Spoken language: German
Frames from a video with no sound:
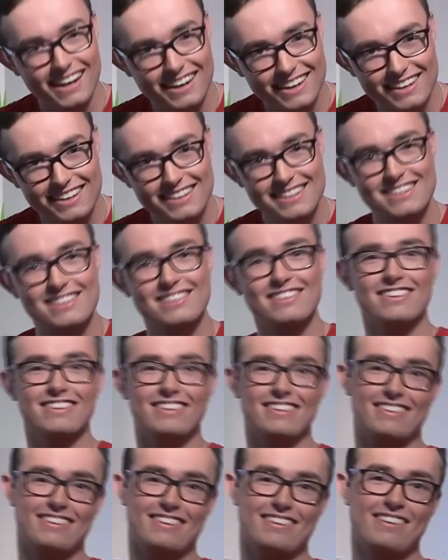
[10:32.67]
Und eine
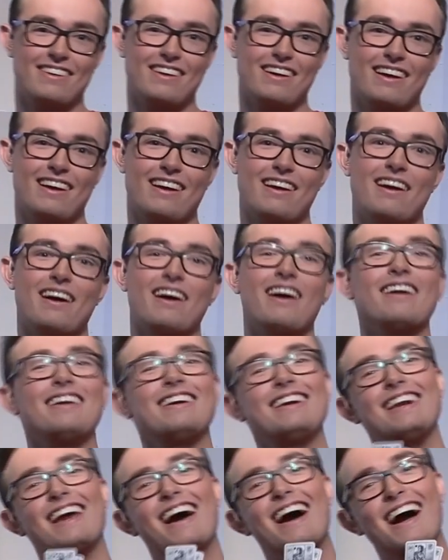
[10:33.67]
gute
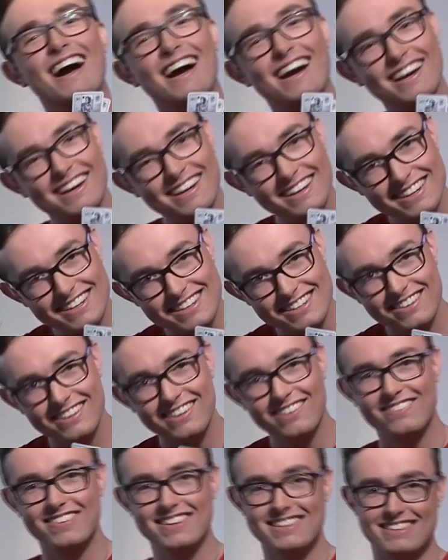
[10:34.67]
Heimreise. Dankeschön,
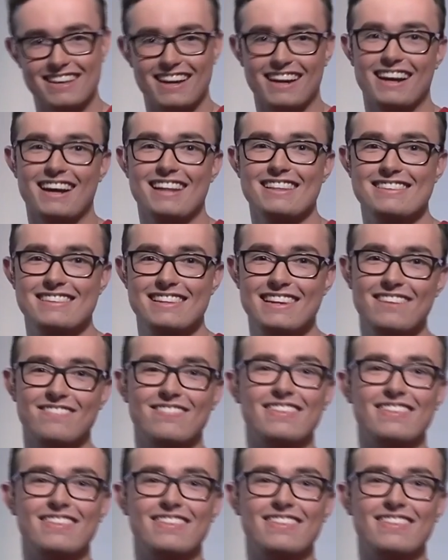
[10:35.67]
du bist ja ganz lieb.